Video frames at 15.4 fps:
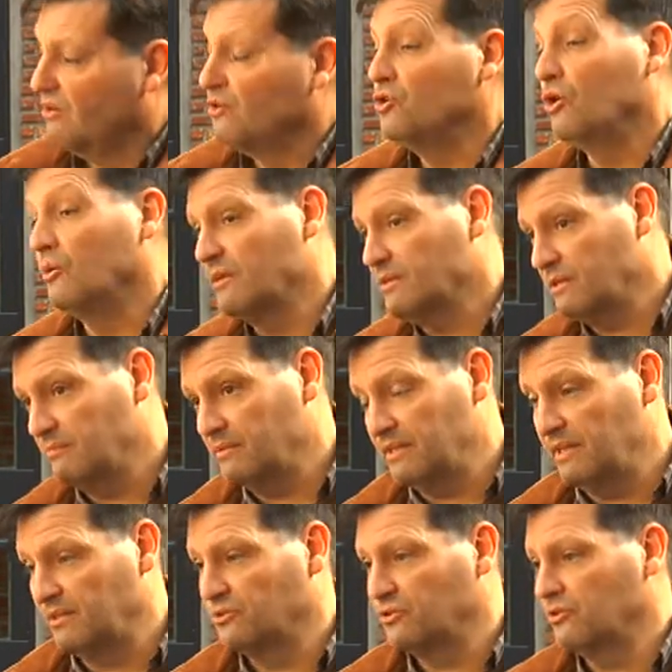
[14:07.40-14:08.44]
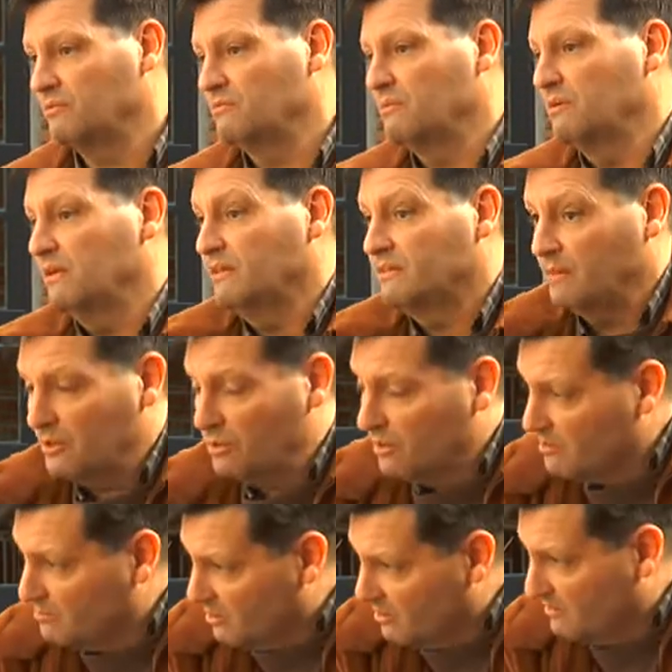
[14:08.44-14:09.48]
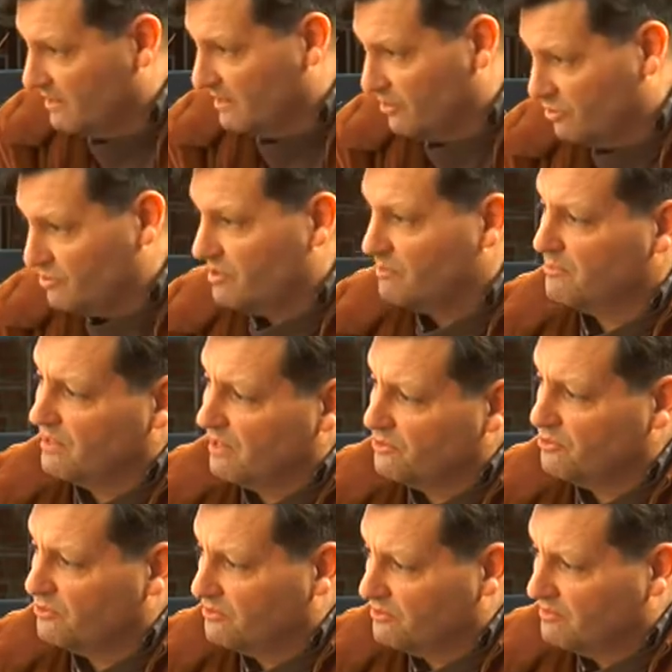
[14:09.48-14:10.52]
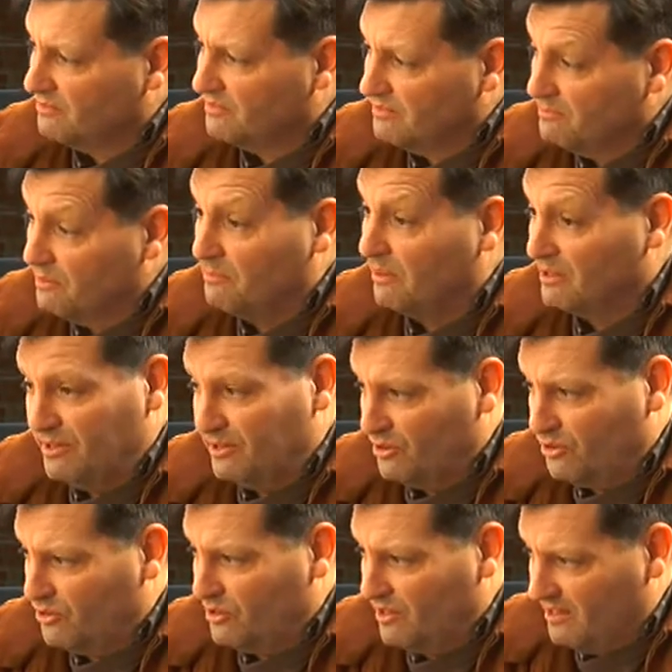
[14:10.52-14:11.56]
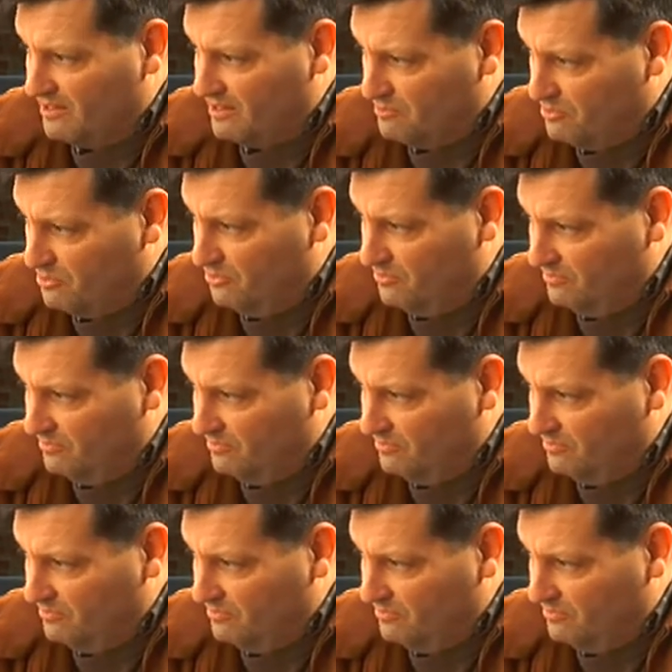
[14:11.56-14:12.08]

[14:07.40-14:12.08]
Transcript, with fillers: No va a ser inmediato. ¿Y eh, sabes cuál es el problema de que no sea inmediato? me parece que no nos queda tiempo.